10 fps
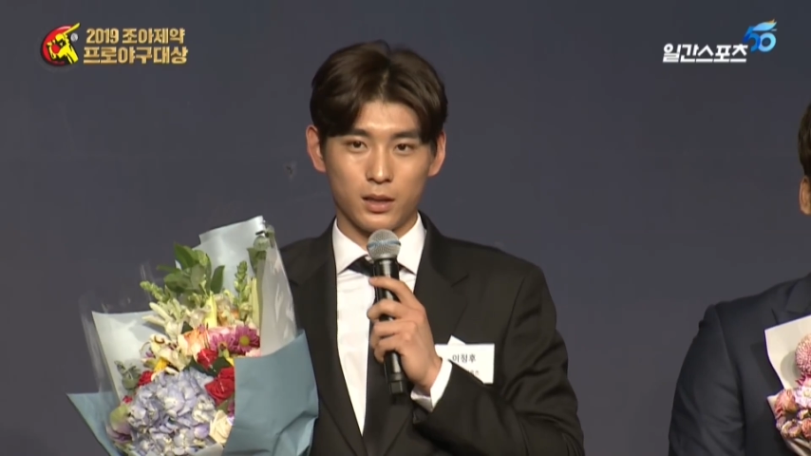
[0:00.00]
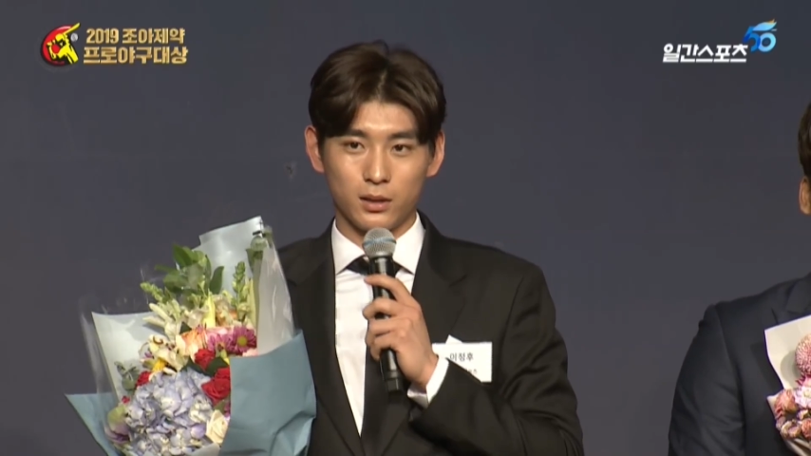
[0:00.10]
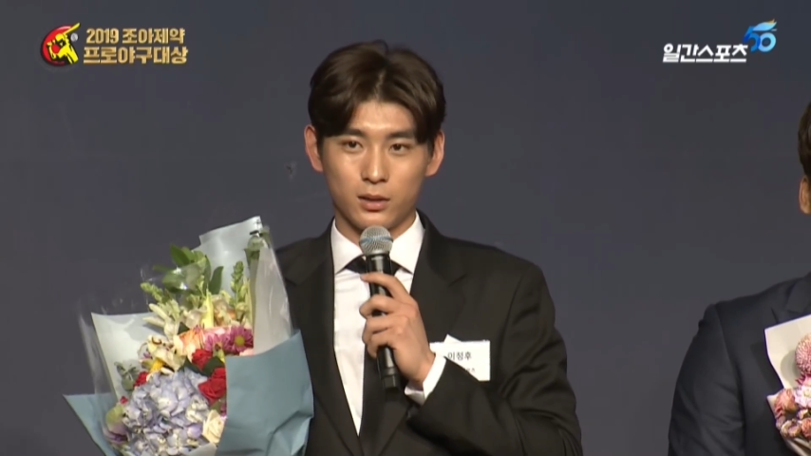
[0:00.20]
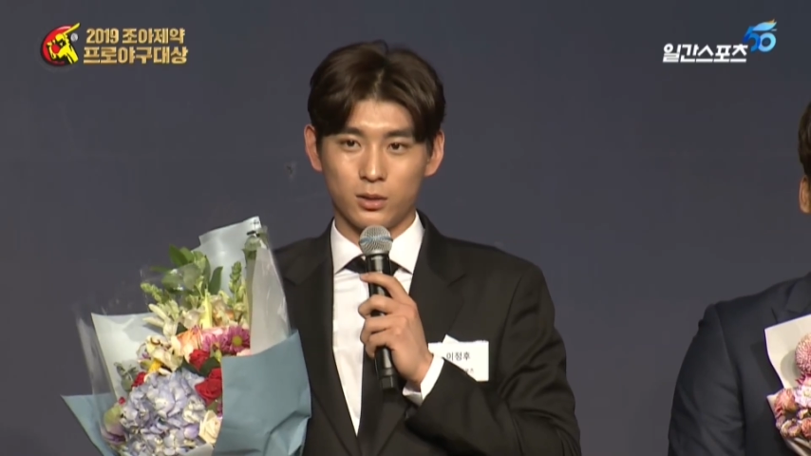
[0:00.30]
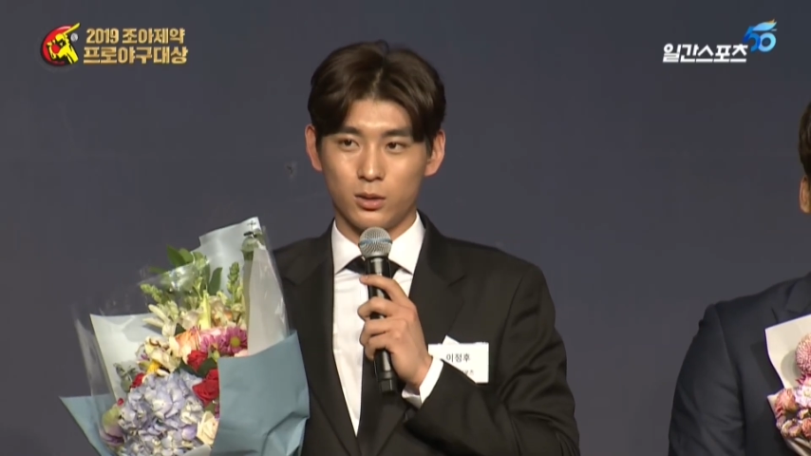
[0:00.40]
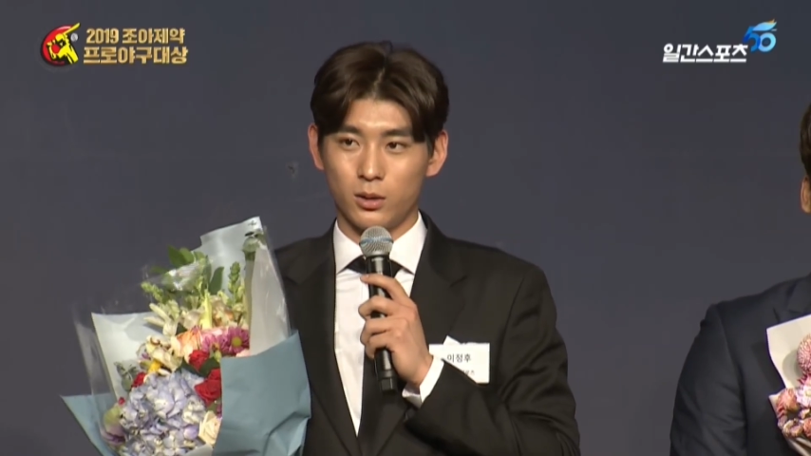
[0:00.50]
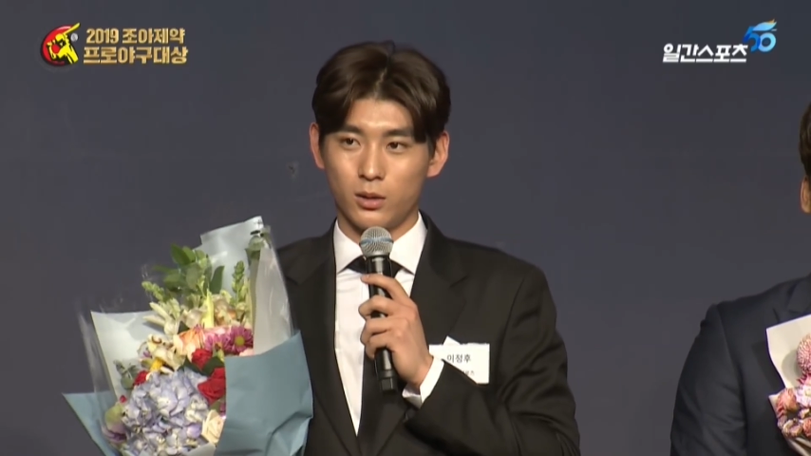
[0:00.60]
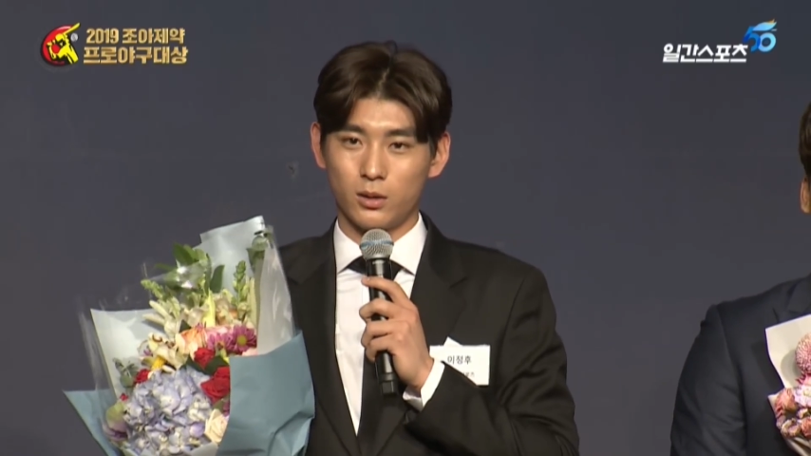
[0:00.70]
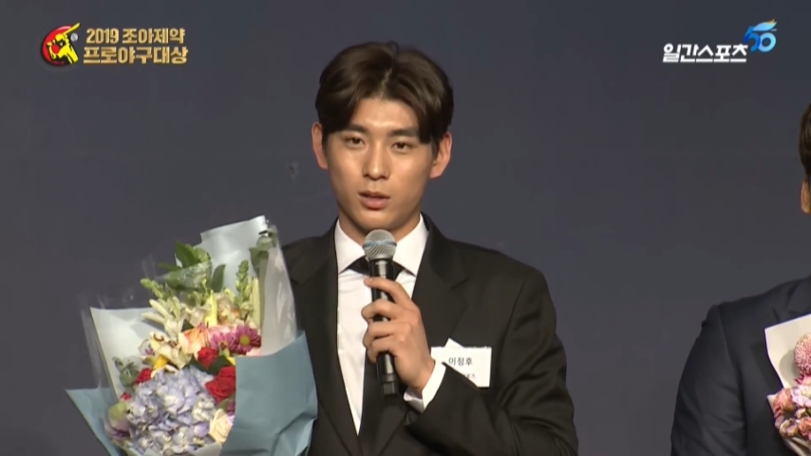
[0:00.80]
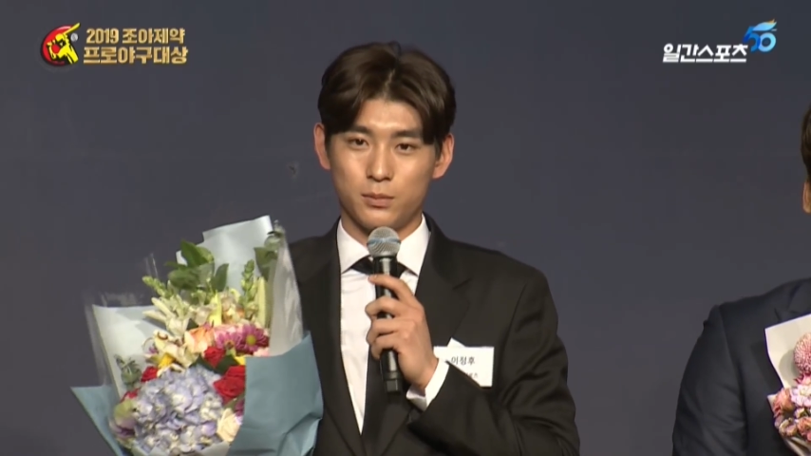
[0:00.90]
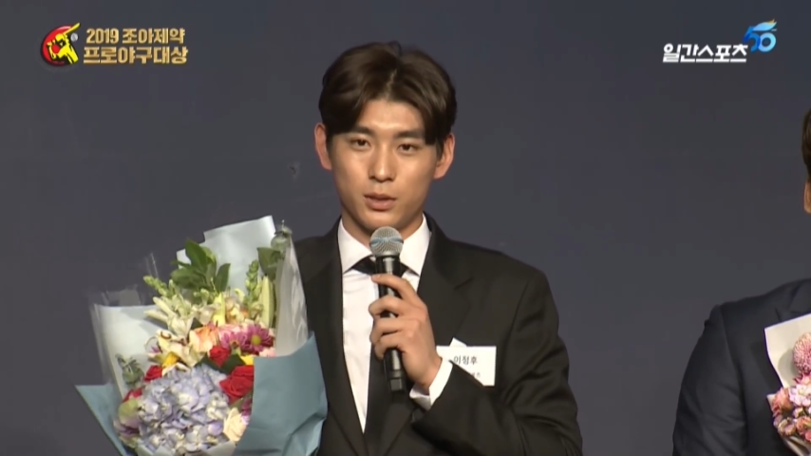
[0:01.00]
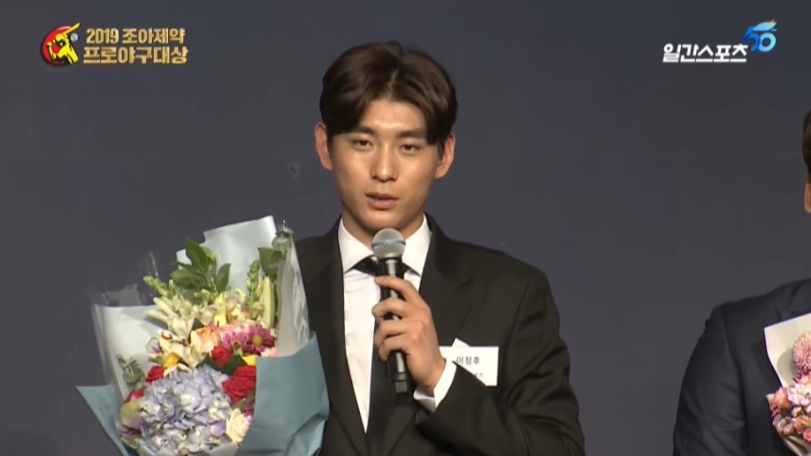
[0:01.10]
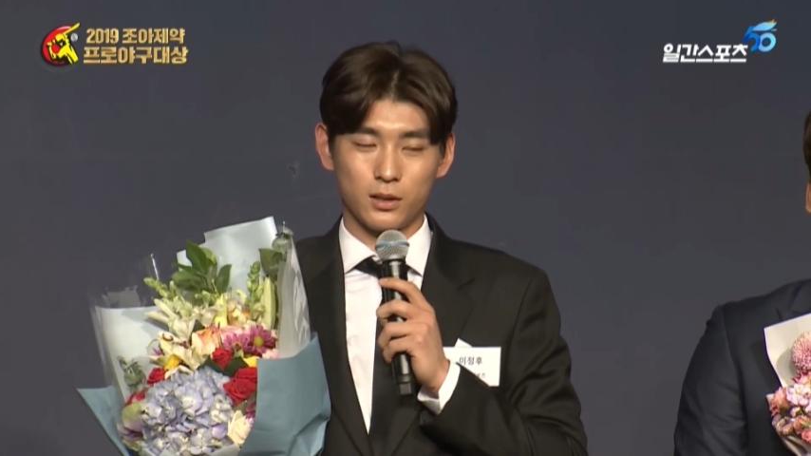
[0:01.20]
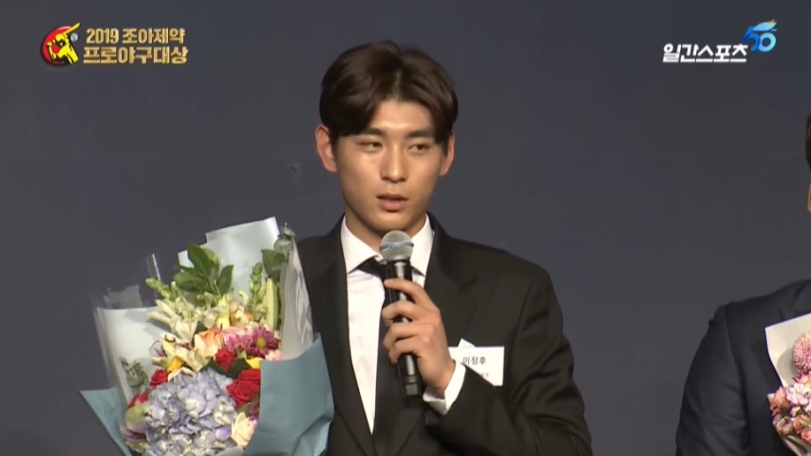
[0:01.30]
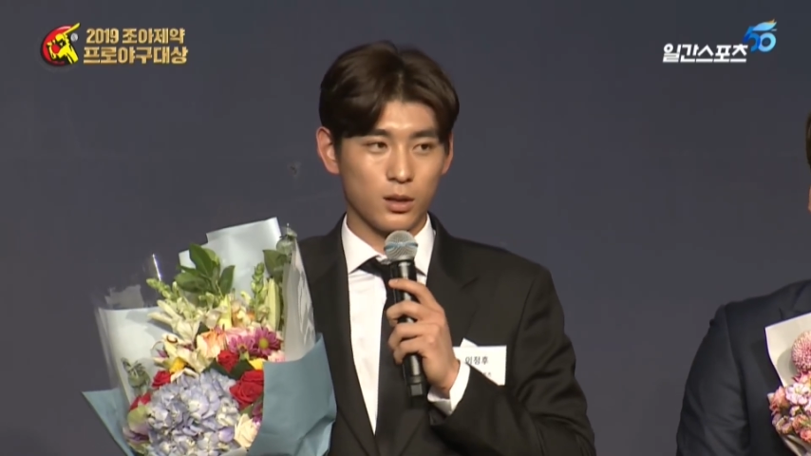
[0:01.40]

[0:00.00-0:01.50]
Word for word: 받게 돼서 더 기쁘게